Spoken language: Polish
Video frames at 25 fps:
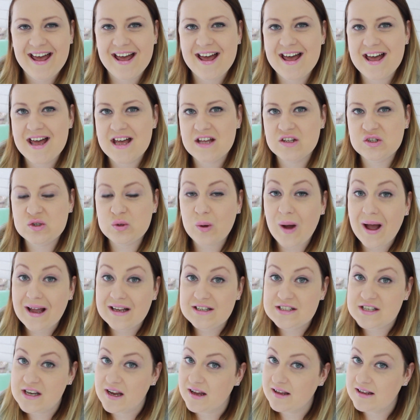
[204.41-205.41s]
E,
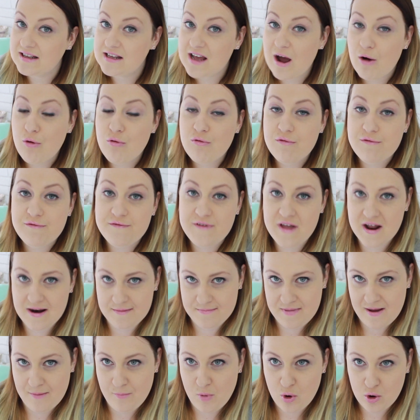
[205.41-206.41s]
słuchajcie, ja
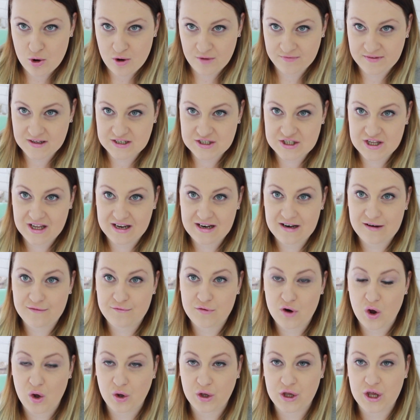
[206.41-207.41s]
uwielbiam oglądać daily
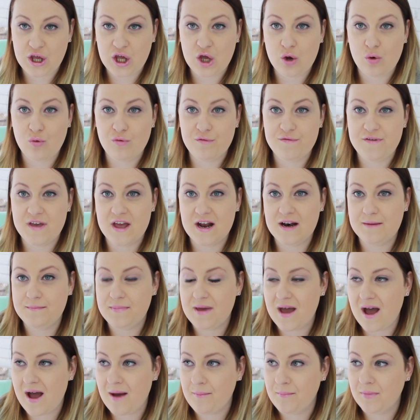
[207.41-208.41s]
vlogi,
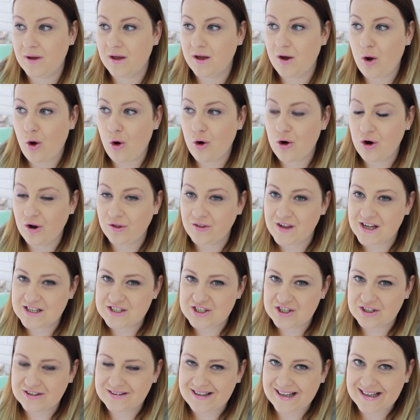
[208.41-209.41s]
uwielbiam
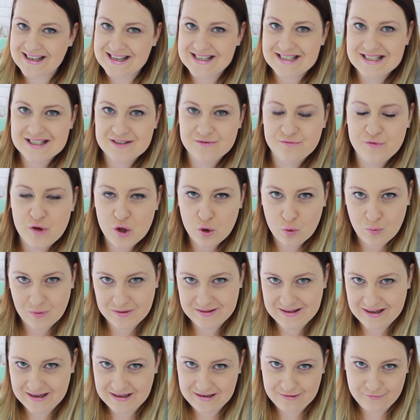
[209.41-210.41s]
oglądać takie
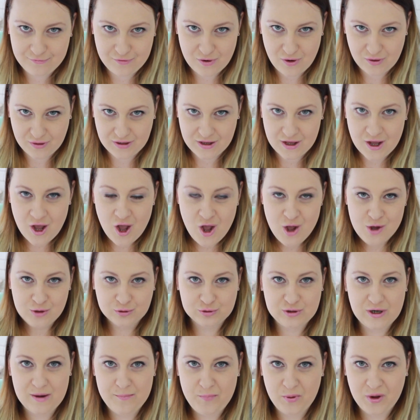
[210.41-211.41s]
zwykłe daily vlogi,
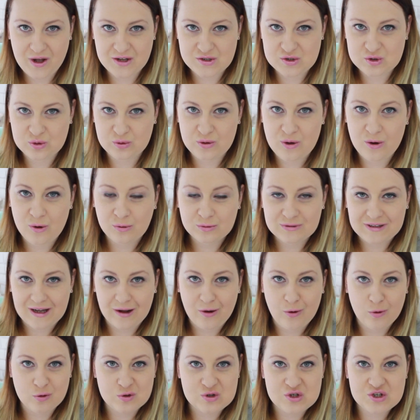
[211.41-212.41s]
które pokazują
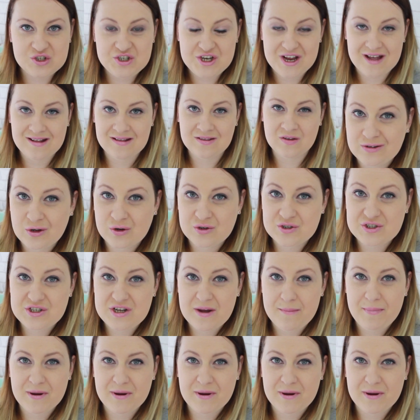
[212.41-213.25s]
taką codzienność.